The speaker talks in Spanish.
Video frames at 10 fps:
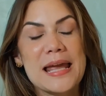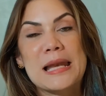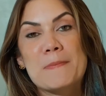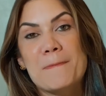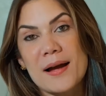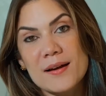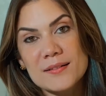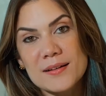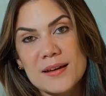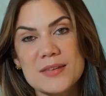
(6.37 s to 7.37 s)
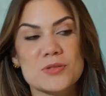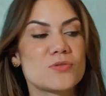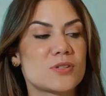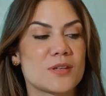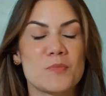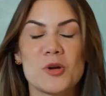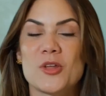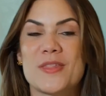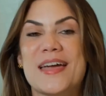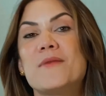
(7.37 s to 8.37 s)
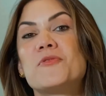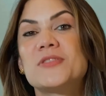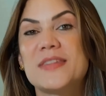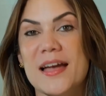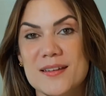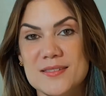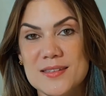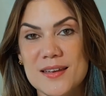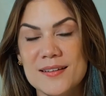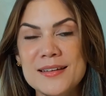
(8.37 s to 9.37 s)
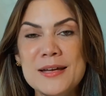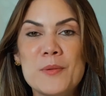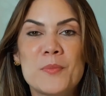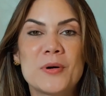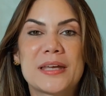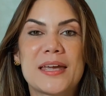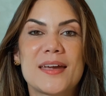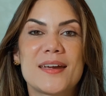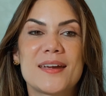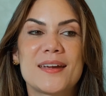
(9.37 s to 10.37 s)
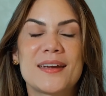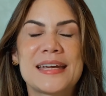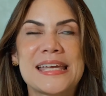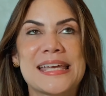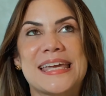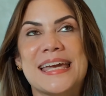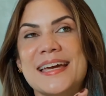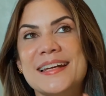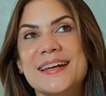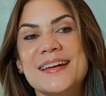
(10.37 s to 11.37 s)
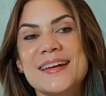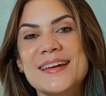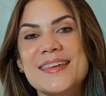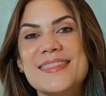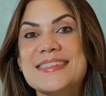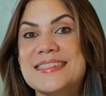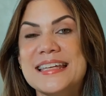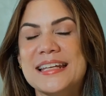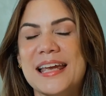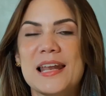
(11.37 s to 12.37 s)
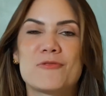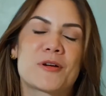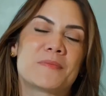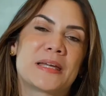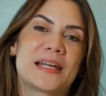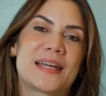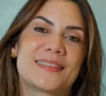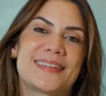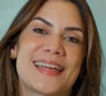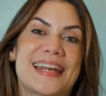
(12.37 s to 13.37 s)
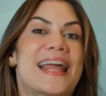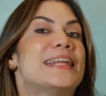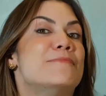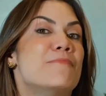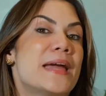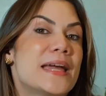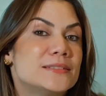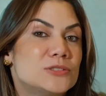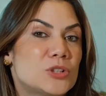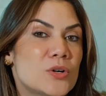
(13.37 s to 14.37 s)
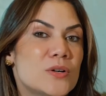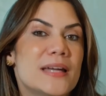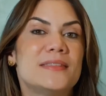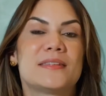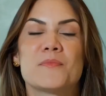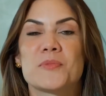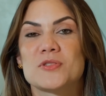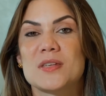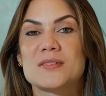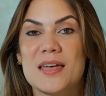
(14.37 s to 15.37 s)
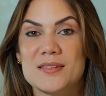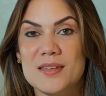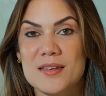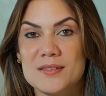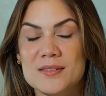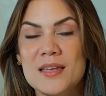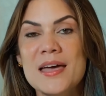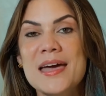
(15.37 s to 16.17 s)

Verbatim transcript: El pan es un símbolo de abundancia porque quiere decir que la familia tiene alimento en tiempos de escasez.